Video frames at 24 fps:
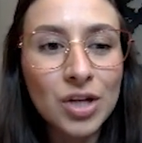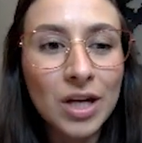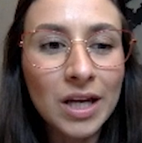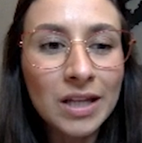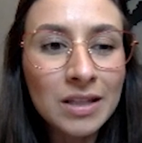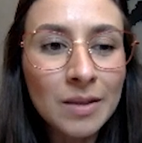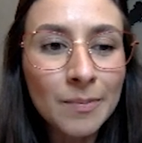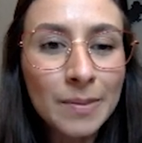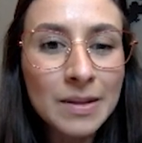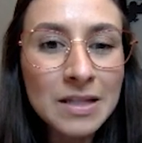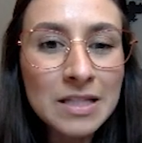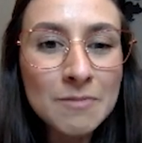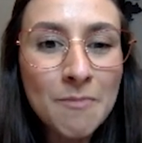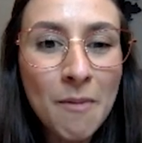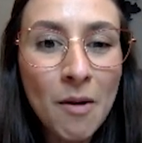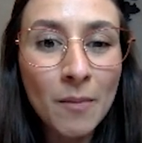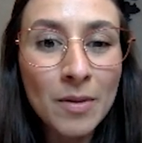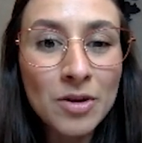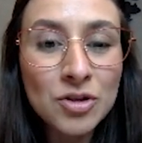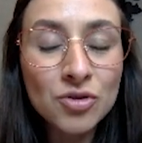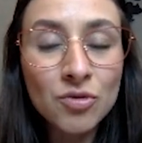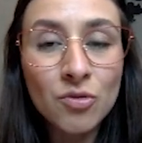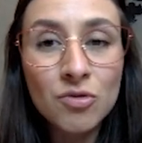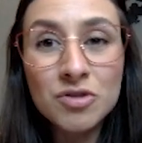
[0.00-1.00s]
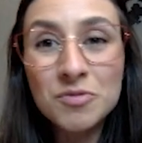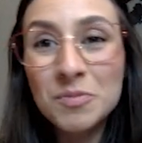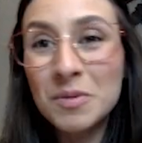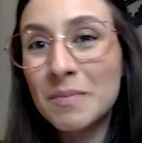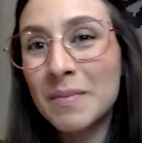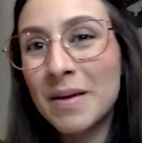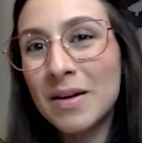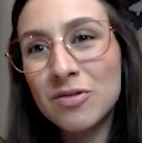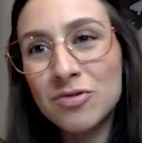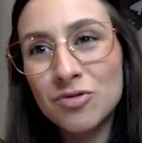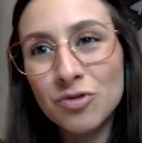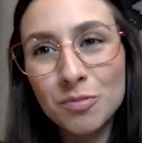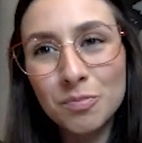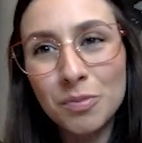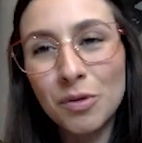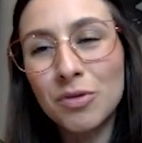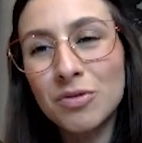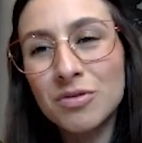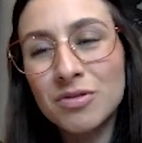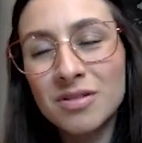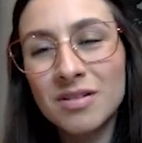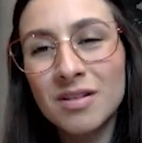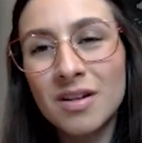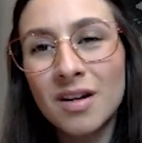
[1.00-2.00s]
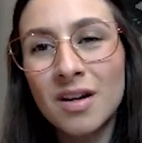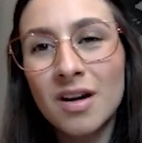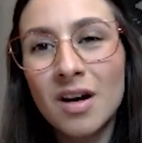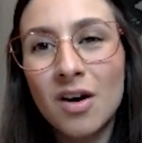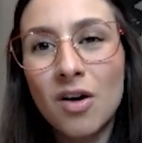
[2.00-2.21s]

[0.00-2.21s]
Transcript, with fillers: de renda, principalmente com os primeiros cupons.